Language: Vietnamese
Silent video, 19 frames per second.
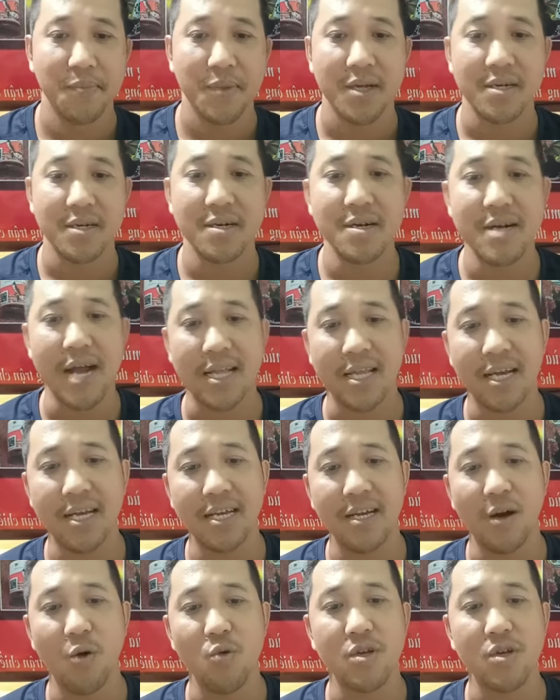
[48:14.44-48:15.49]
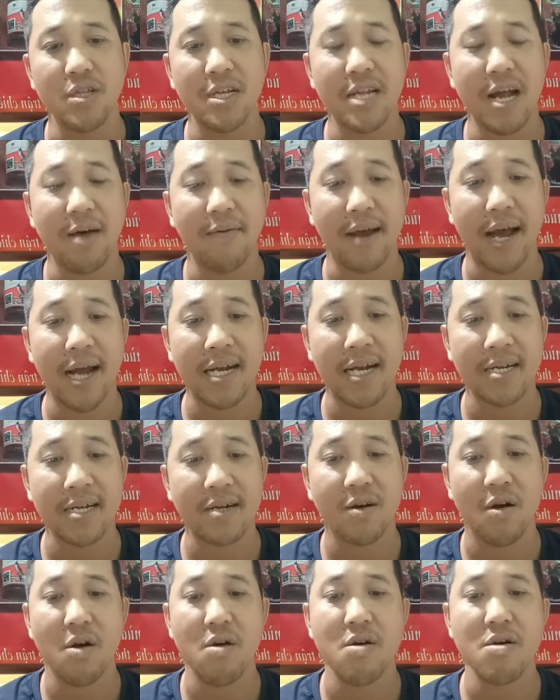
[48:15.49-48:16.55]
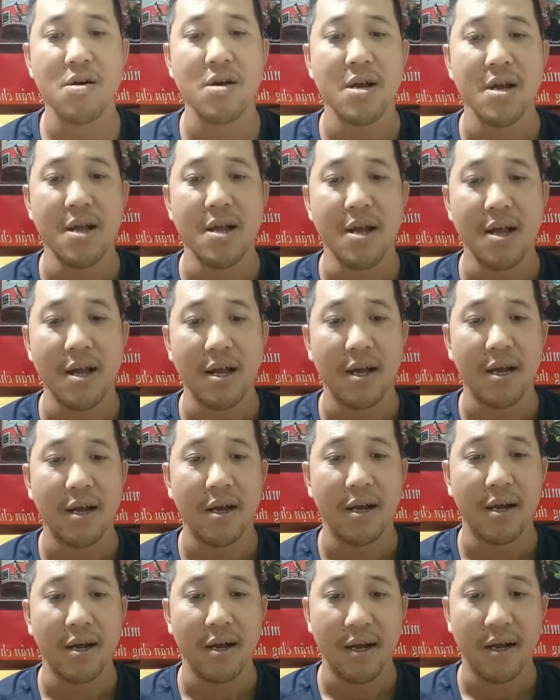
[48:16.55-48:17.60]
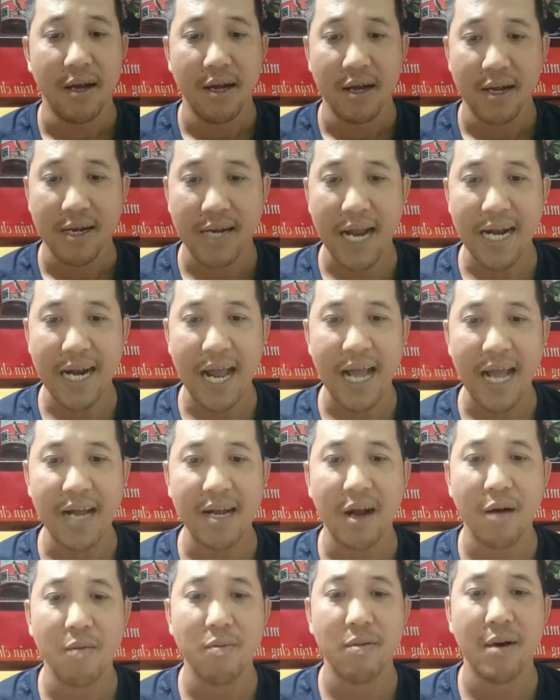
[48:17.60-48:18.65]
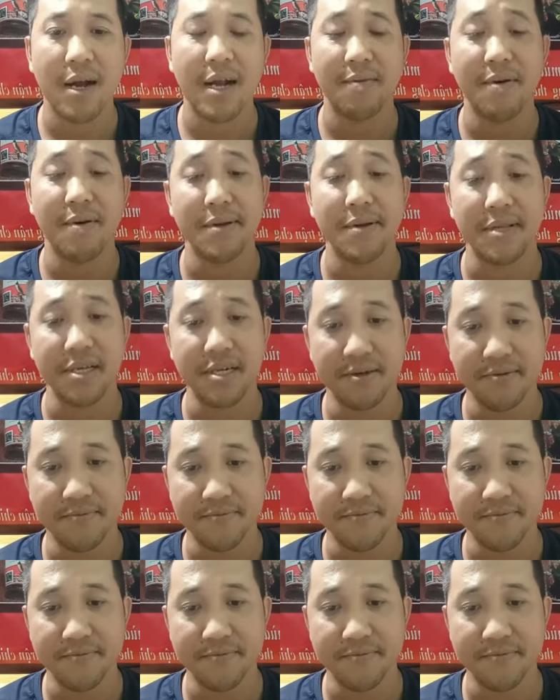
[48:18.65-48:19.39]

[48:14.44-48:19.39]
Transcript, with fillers: Trước ngày thi ủ như thế nào vậy anh, có cắt nắng không hay là phơi bình thường?